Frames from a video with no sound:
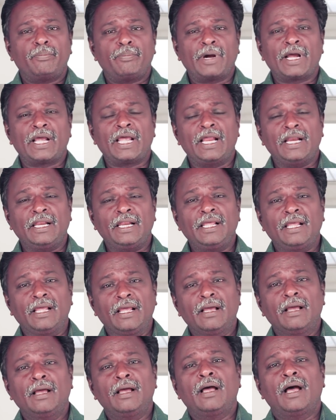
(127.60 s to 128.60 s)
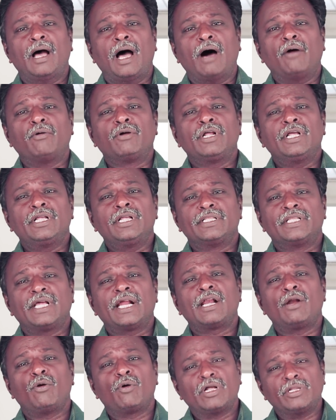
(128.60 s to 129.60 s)
பகையாளி அவர்
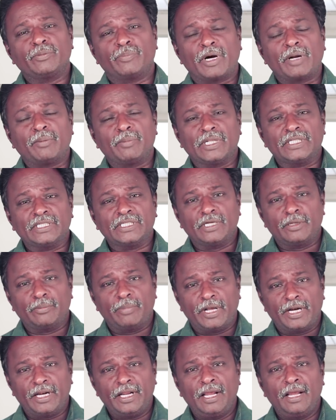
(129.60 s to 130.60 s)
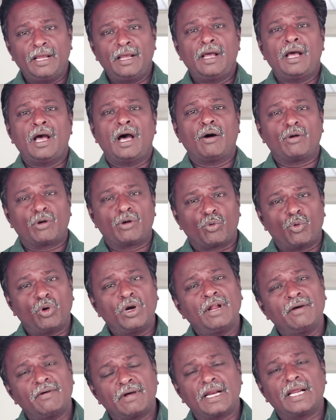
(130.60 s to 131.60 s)
தேட்டரில் உட்காந்து படம் பார்த்துக்கிட்டு இருப்பார் அவரை
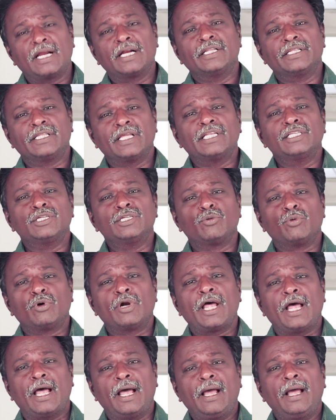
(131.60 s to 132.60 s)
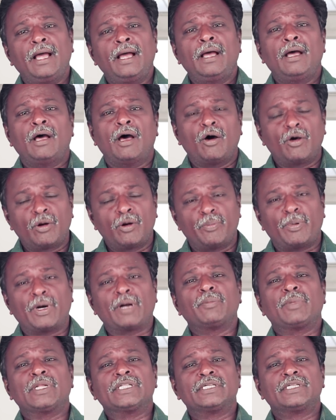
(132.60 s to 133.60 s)
கொல்ல வர்றாங்கன்னு தெரிஞ்சும் கூட அவர்
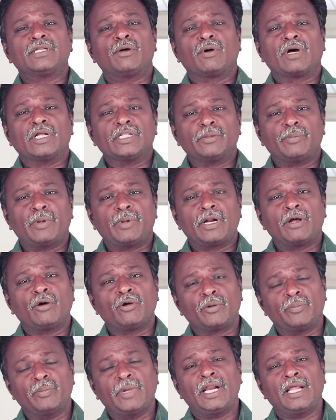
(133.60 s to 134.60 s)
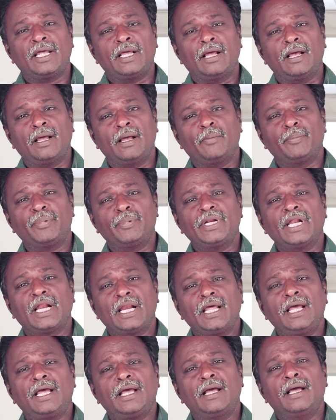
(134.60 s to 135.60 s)
படம் பார்த்துக்கிட்டு தான் உட்காந்துருப்பார் அவருக்கு மேலே
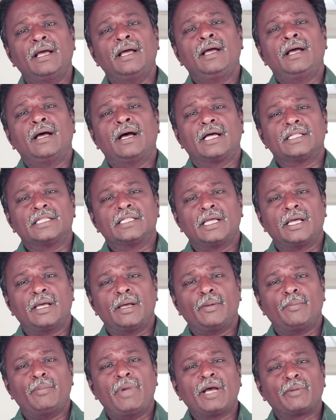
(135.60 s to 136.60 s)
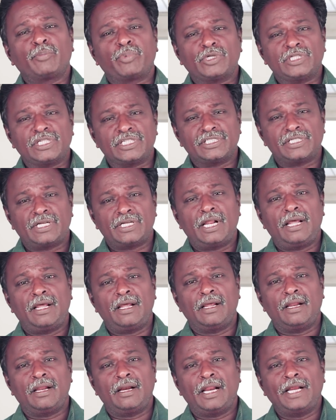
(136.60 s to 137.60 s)
பின்னால் அந்த பேக் ப்ரொஜெக்ஷனில்
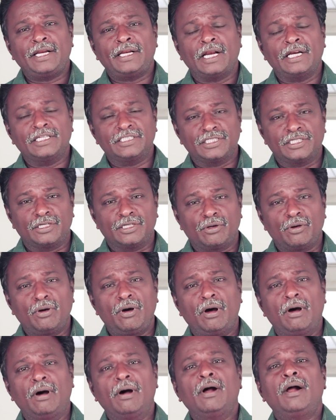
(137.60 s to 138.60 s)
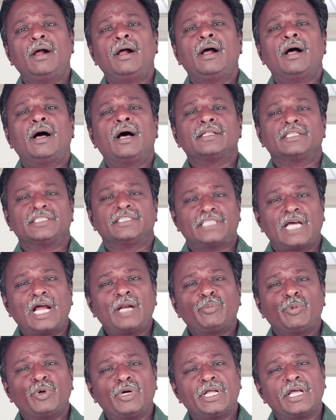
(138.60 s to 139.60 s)
லைட் அடிச்சுக்கிட்டு இருக்கோம் அந்த
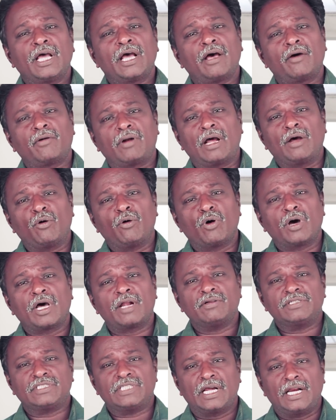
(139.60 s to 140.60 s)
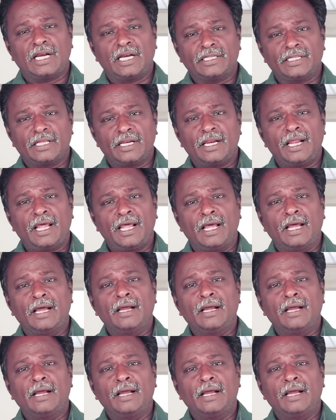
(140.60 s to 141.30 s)
ஷார்ட் பியூட்டிக்காக அவர் அங்கே உட்கார வச்சுட்டாங்களான்னு தெரியல